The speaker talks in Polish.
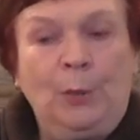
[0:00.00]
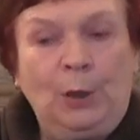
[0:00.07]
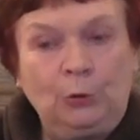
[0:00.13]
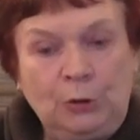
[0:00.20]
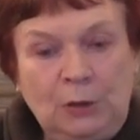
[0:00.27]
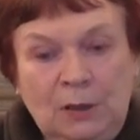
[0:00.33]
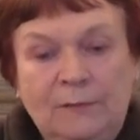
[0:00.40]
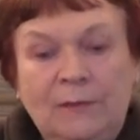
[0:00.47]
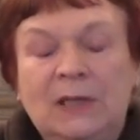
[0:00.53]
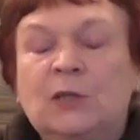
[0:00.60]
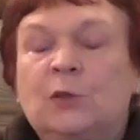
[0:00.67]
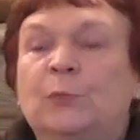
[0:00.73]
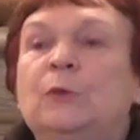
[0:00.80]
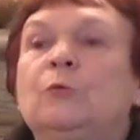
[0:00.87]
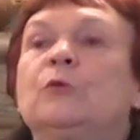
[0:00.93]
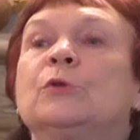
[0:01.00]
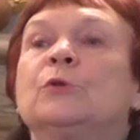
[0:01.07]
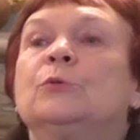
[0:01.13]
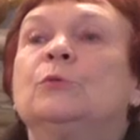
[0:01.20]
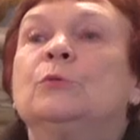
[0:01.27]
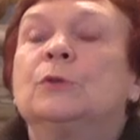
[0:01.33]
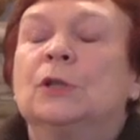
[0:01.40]
ponieważ był
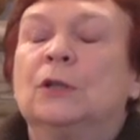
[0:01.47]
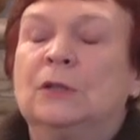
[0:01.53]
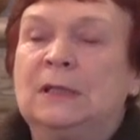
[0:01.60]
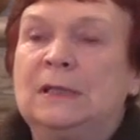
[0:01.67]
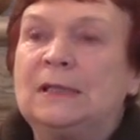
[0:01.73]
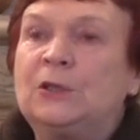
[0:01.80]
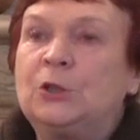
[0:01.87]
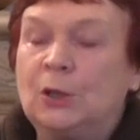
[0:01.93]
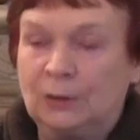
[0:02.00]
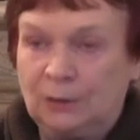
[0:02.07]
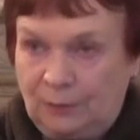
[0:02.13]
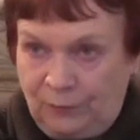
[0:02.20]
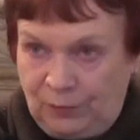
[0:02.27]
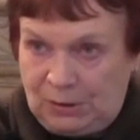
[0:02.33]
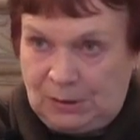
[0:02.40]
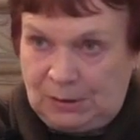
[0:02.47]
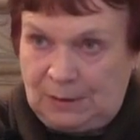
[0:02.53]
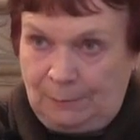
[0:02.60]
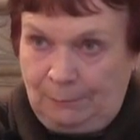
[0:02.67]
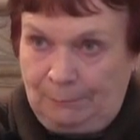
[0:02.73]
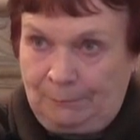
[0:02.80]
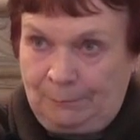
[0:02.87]
skłócony ze środowiskiem.